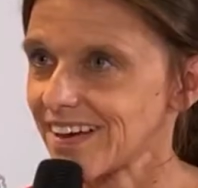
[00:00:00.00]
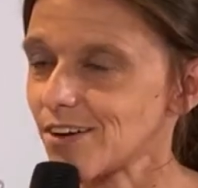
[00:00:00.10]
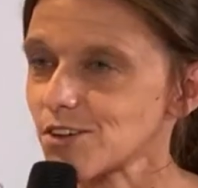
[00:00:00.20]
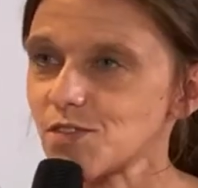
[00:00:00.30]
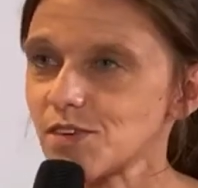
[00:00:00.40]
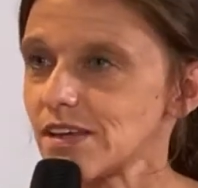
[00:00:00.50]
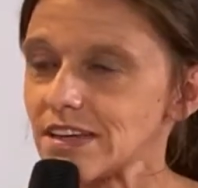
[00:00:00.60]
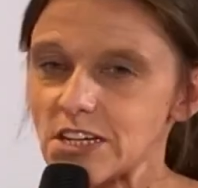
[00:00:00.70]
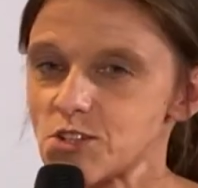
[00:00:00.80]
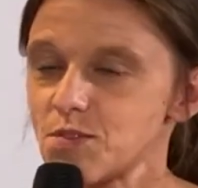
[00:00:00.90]
Alors je vais,
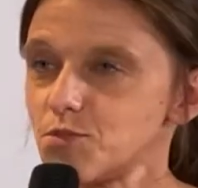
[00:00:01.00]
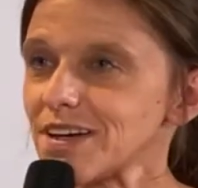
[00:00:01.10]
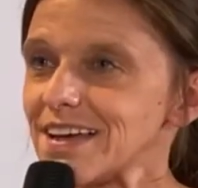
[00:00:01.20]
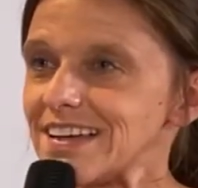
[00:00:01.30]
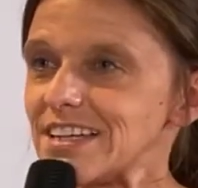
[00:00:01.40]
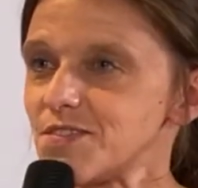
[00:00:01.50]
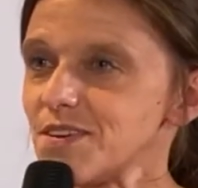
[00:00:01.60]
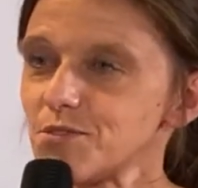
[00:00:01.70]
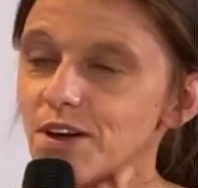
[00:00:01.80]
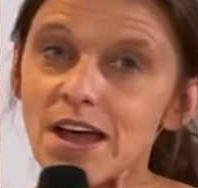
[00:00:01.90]
l'ego. Je,
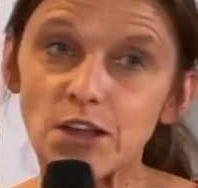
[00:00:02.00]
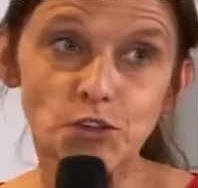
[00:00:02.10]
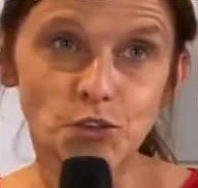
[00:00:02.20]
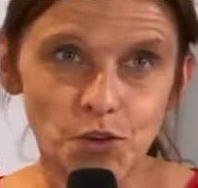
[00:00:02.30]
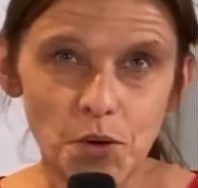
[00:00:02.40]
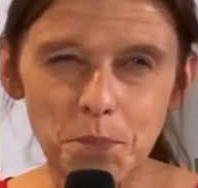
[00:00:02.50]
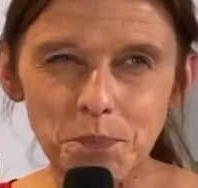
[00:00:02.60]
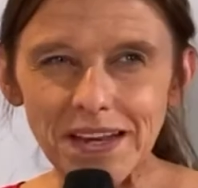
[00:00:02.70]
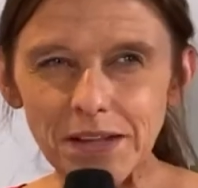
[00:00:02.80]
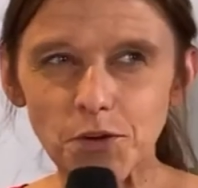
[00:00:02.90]
vais vous, non
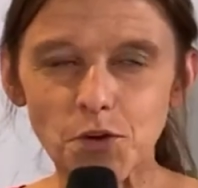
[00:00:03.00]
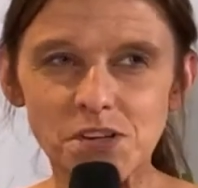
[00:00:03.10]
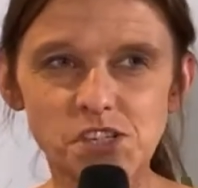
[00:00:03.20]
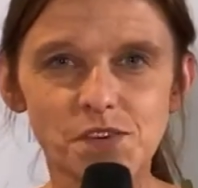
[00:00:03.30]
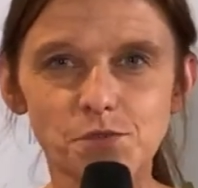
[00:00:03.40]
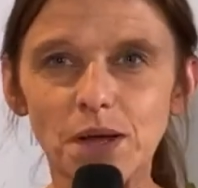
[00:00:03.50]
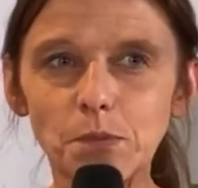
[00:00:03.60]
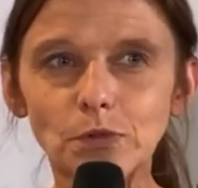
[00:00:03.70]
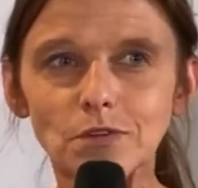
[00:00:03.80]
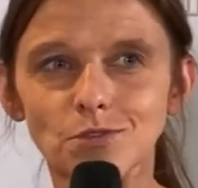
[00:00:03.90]
pas l'ego, mais je vais vous
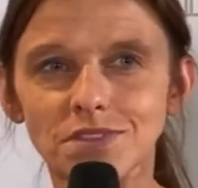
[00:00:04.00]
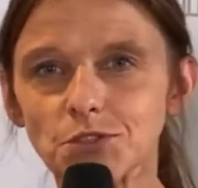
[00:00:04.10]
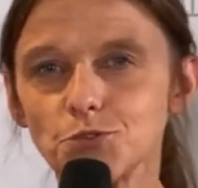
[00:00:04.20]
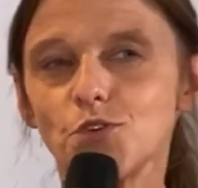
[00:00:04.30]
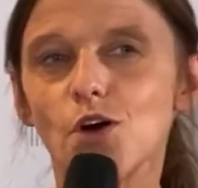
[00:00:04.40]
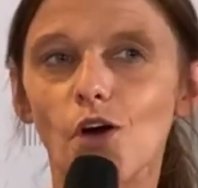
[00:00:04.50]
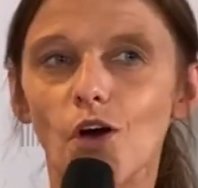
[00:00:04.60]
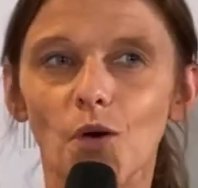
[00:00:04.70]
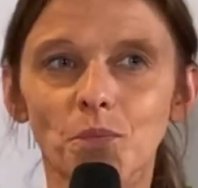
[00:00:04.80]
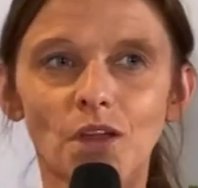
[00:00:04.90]
répondre ce qu'on dit
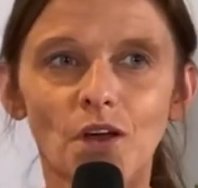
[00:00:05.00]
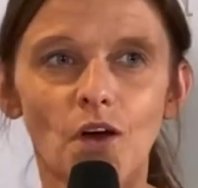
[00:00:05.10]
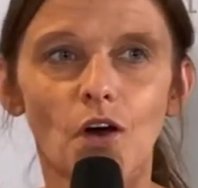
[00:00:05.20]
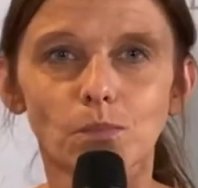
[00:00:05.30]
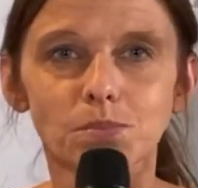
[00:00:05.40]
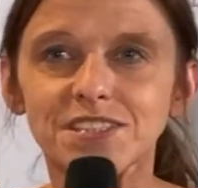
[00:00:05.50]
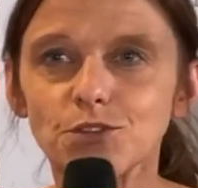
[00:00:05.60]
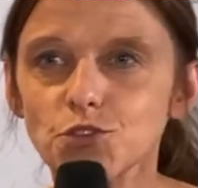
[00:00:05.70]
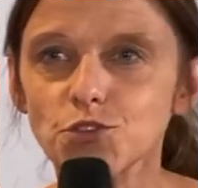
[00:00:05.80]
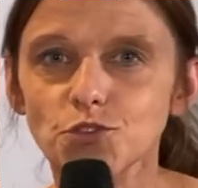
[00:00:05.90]
souvent en,
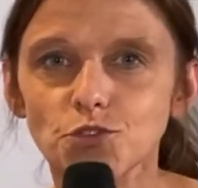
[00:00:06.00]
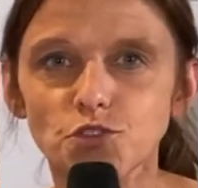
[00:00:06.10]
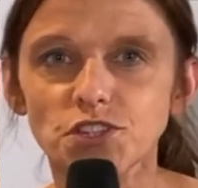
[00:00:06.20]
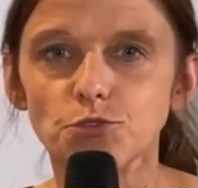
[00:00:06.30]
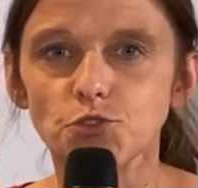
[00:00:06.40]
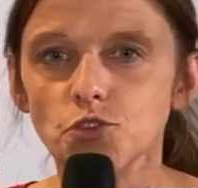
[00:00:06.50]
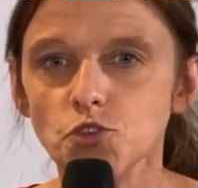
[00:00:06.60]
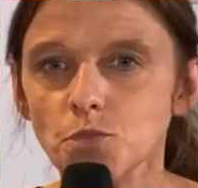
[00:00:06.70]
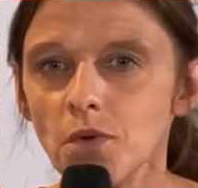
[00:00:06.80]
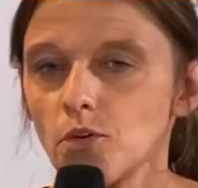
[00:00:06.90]
psychosociologie du
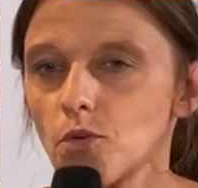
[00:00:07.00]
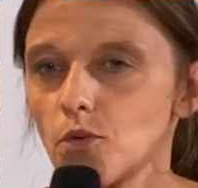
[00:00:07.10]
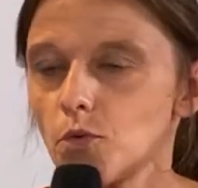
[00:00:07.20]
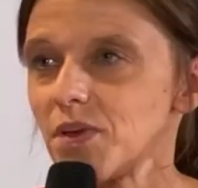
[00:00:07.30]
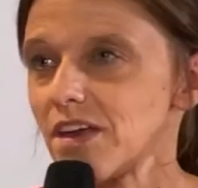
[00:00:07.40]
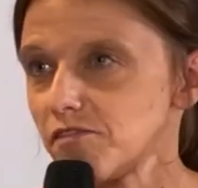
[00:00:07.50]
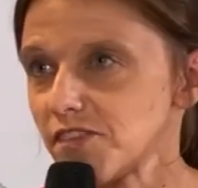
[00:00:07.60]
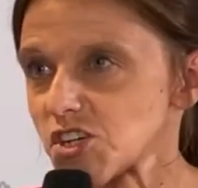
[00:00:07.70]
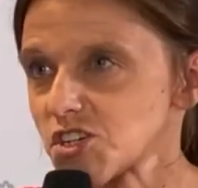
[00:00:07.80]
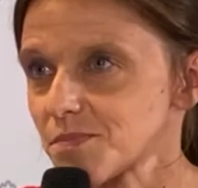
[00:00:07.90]
changement, le,
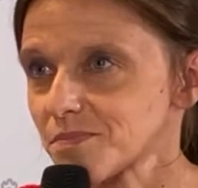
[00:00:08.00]
PFH,